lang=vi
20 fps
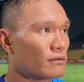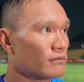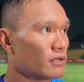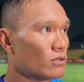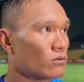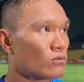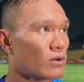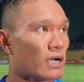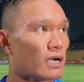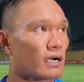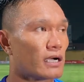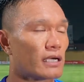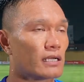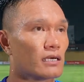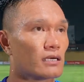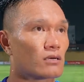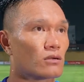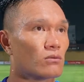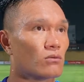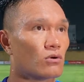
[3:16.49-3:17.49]
vì hôm qua ngày
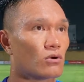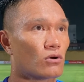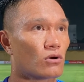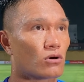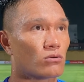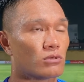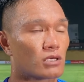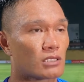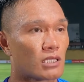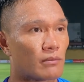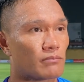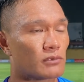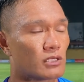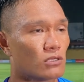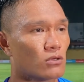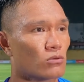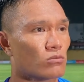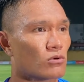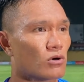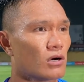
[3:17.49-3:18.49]
đây câu lạc không được tập
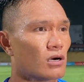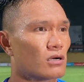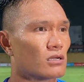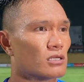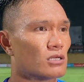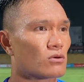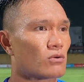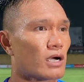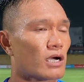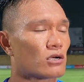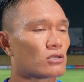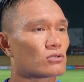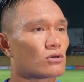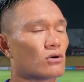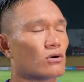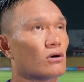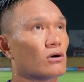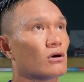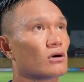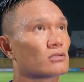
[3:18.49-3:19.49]
thì hùng có đi qua cái
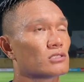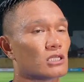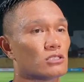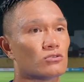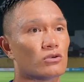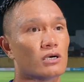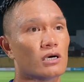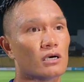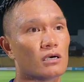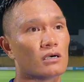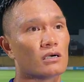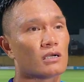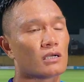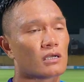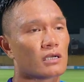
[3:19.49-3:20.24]
chỗ trần duy hưng